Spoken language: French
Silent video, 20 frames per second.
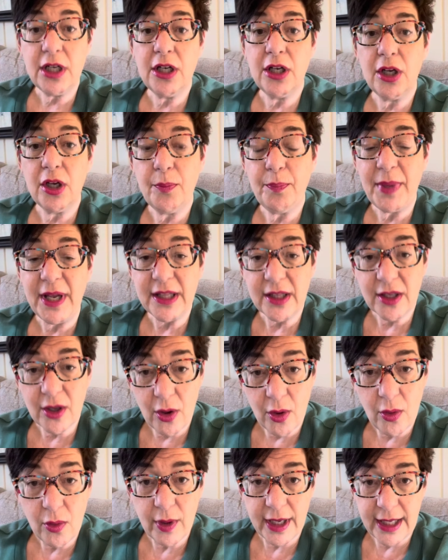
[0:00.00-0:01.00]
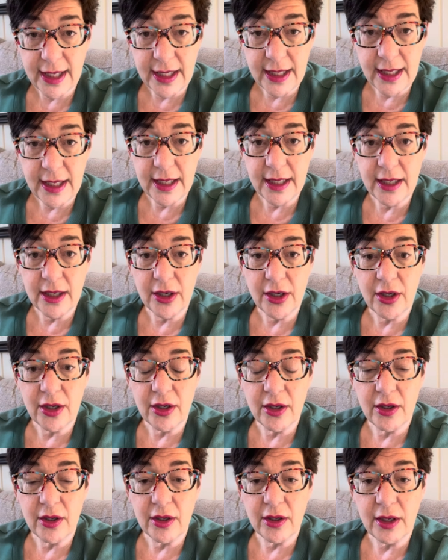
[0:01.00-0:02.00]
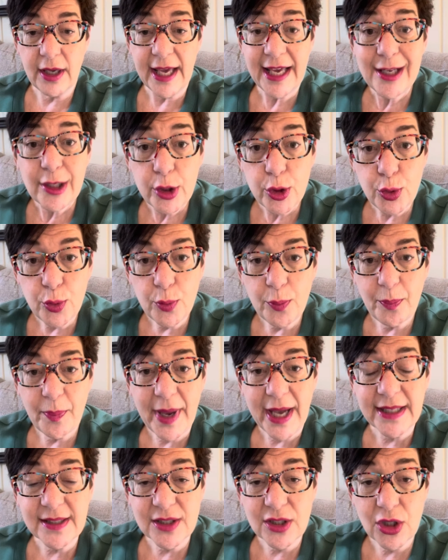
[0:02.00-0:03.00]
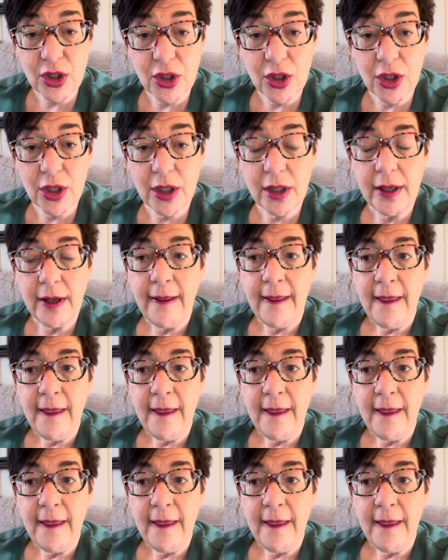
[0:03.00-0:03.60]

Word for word: le patron est inclus parce que